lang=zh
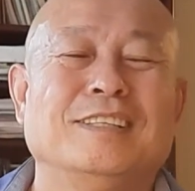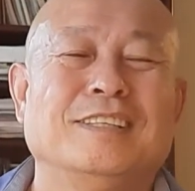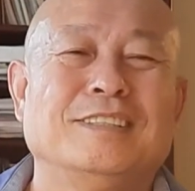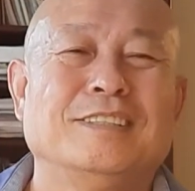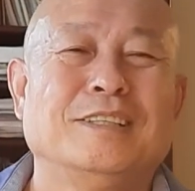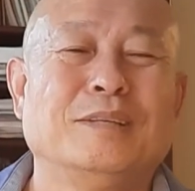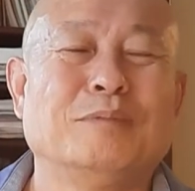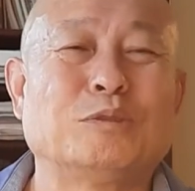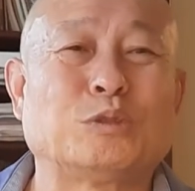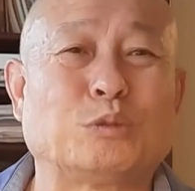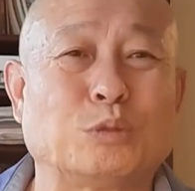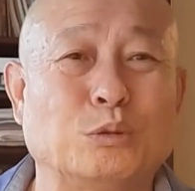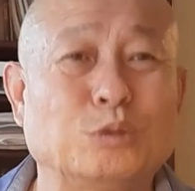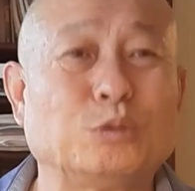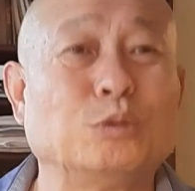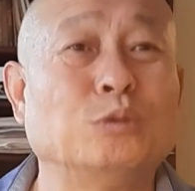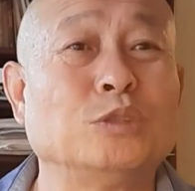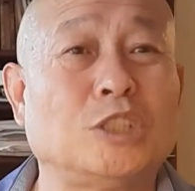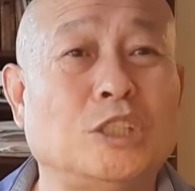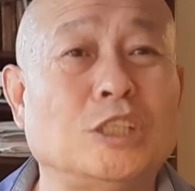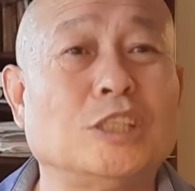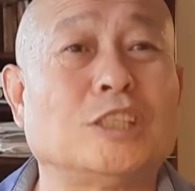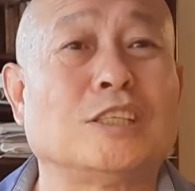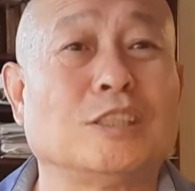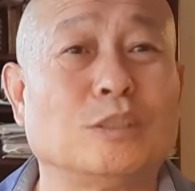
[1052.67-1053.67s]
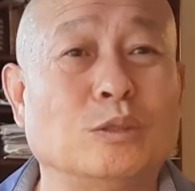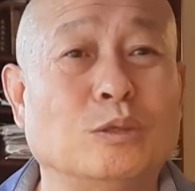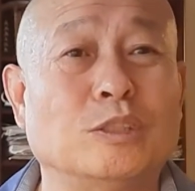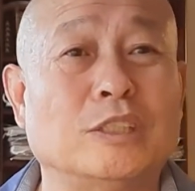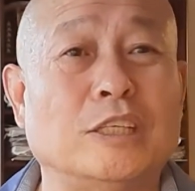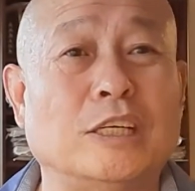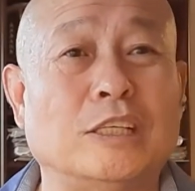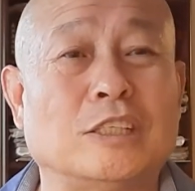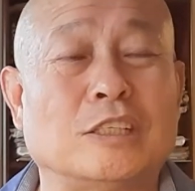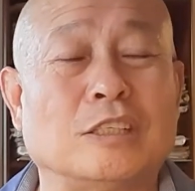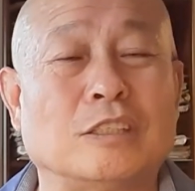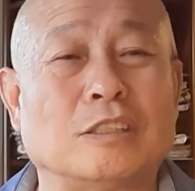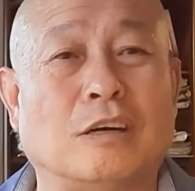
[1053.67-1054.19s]
那么祖宗其实都
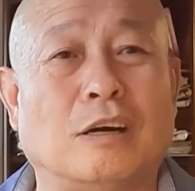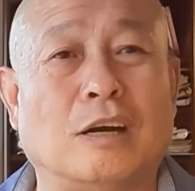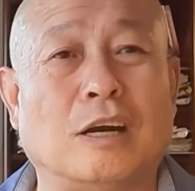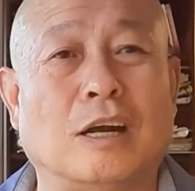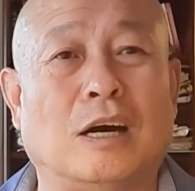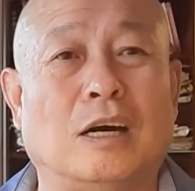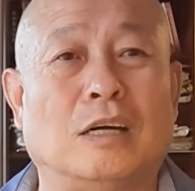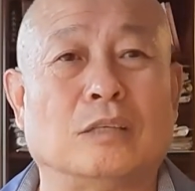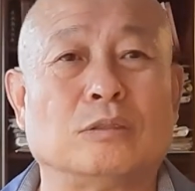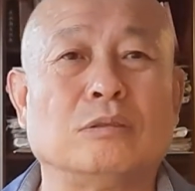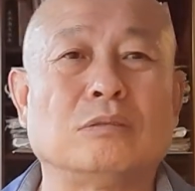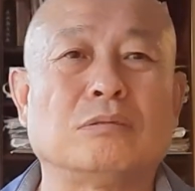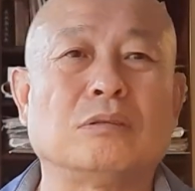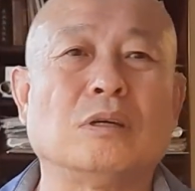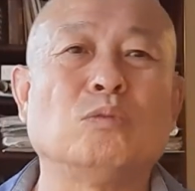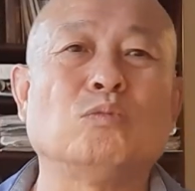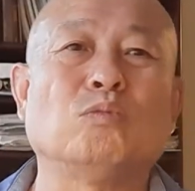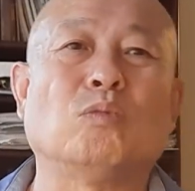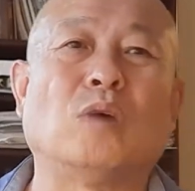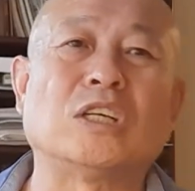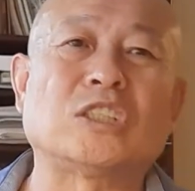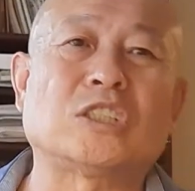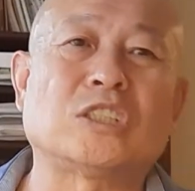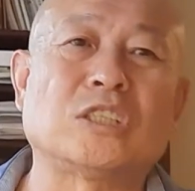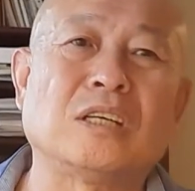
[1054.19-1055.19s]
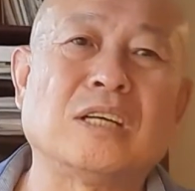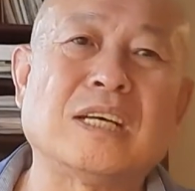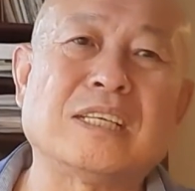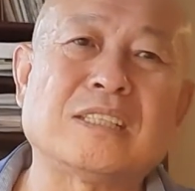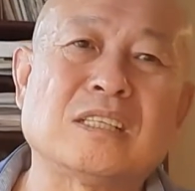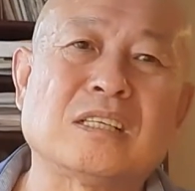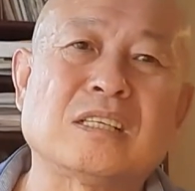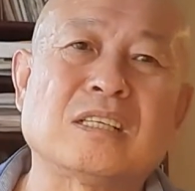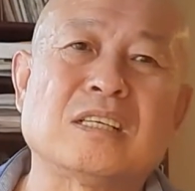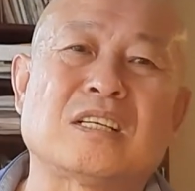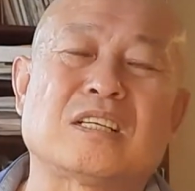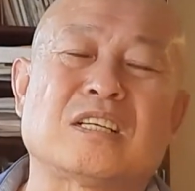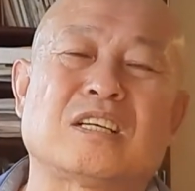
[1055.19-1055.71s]
认识到了啊，就说我吃来的
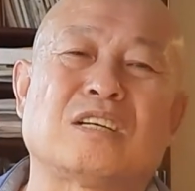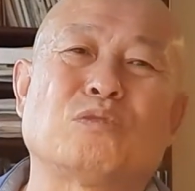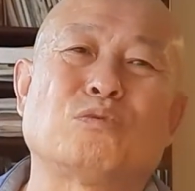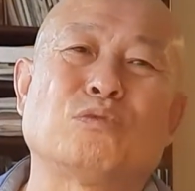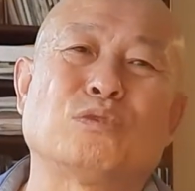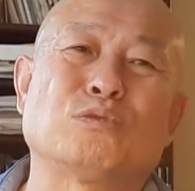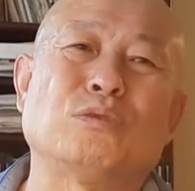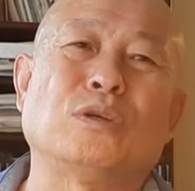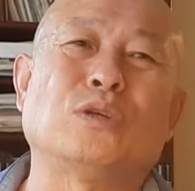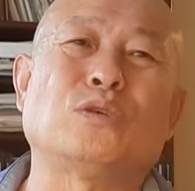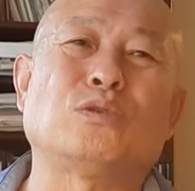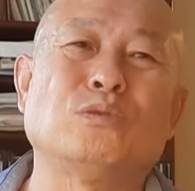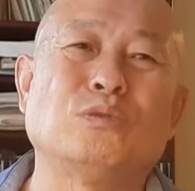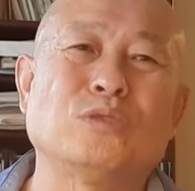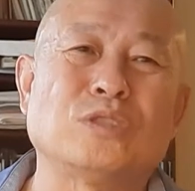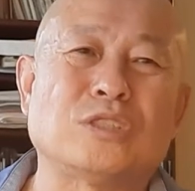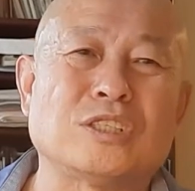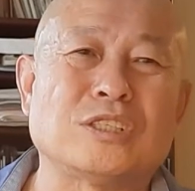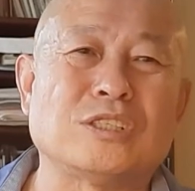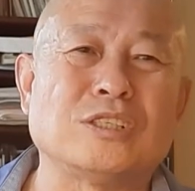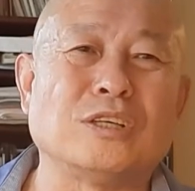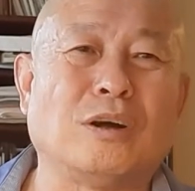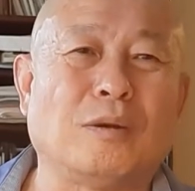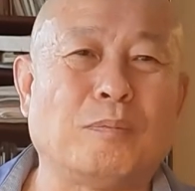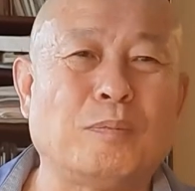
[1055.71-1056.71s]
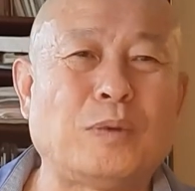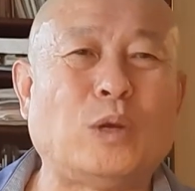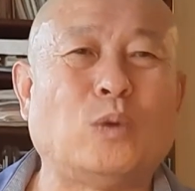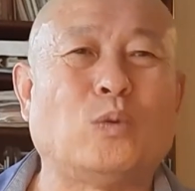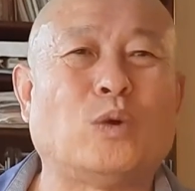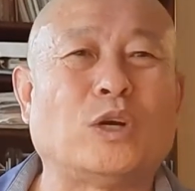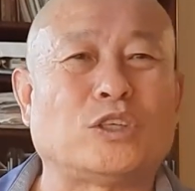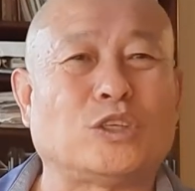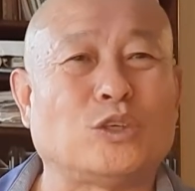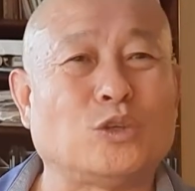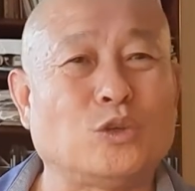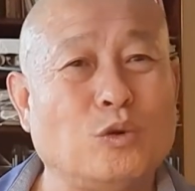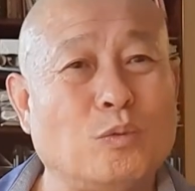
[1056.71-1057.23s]
这个食物，最终是要被
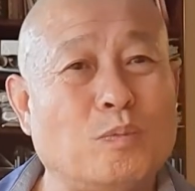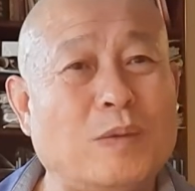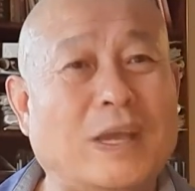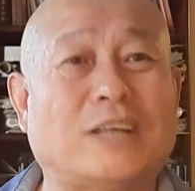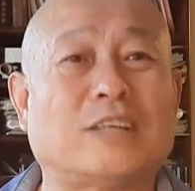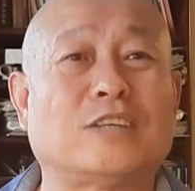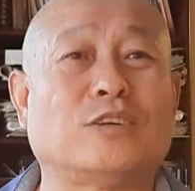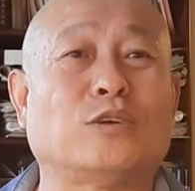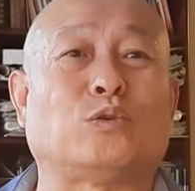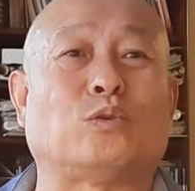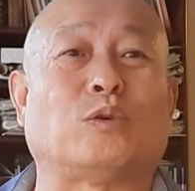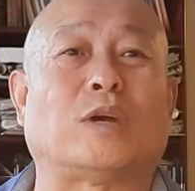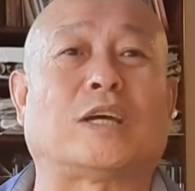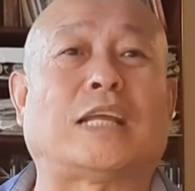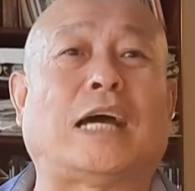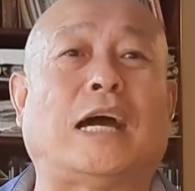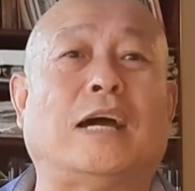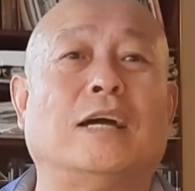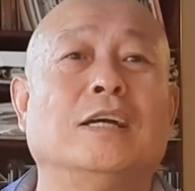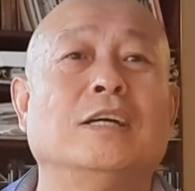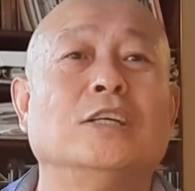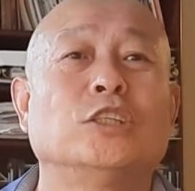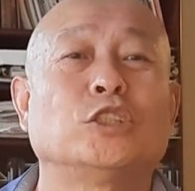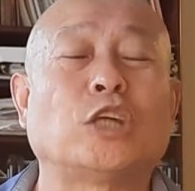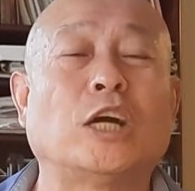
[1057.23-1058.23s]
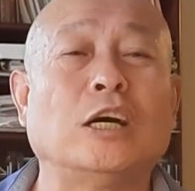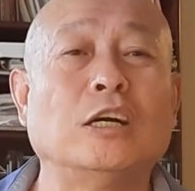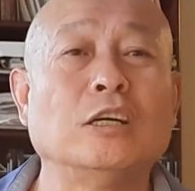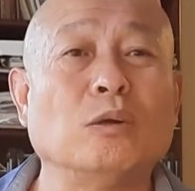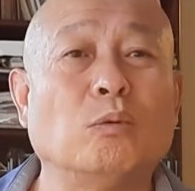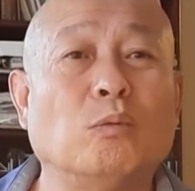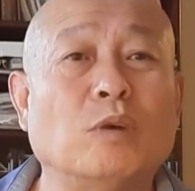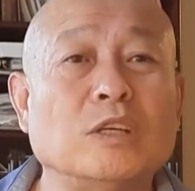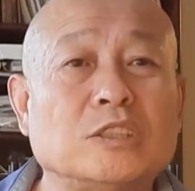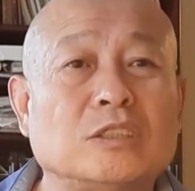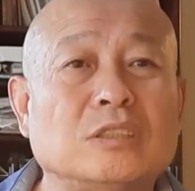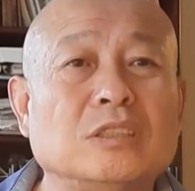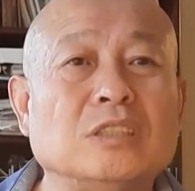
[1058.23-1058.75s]
我吸收变成血的，成了
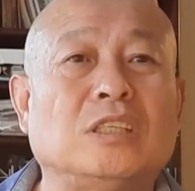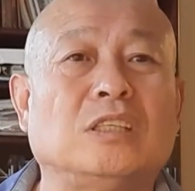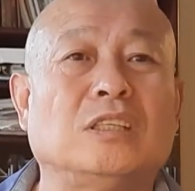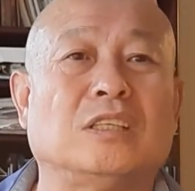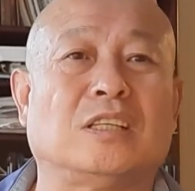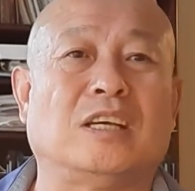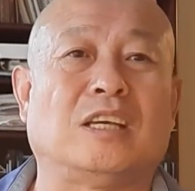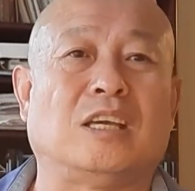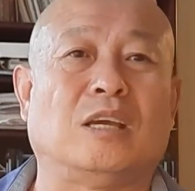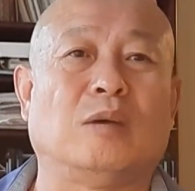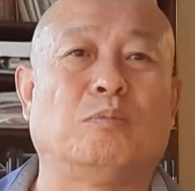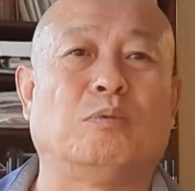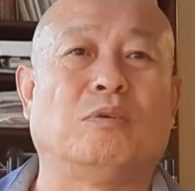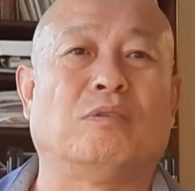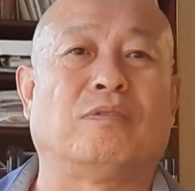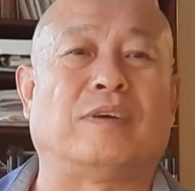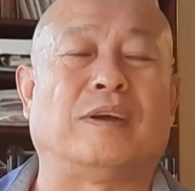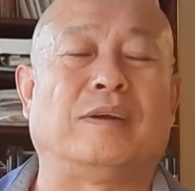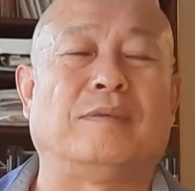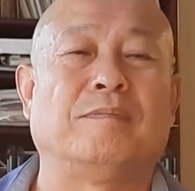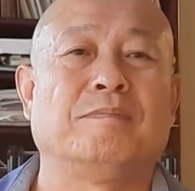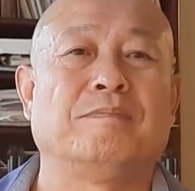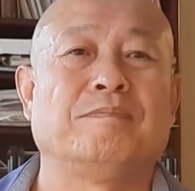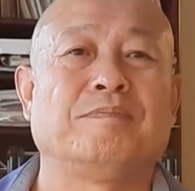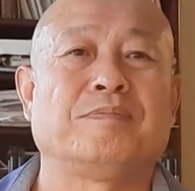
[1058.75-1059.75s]
我自己的一部分，